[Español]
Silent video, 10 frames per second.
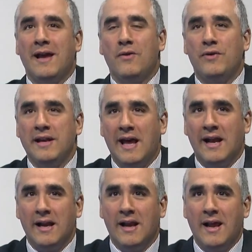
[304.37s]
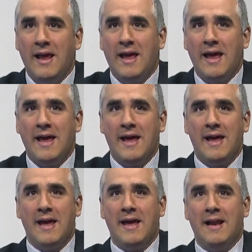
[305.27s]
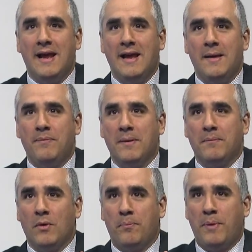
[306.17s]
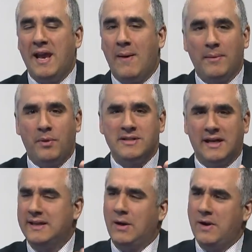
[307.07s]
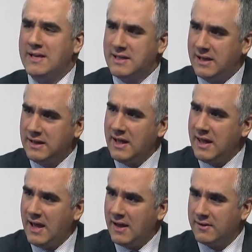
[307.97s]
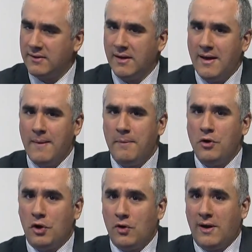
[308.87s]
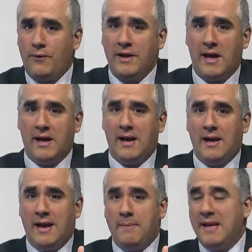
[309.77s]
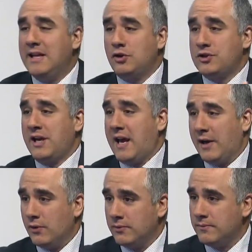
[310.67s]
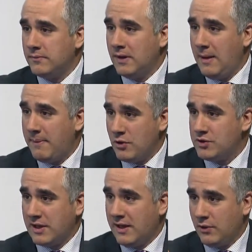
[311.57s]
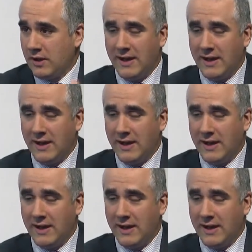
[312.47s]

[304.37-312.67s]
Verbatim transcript: que al final eh, eh, Pérez Abad puede ser que tenga unas excelentes ideas, pero yo creo que al final el ministro Serrano el español serrano, que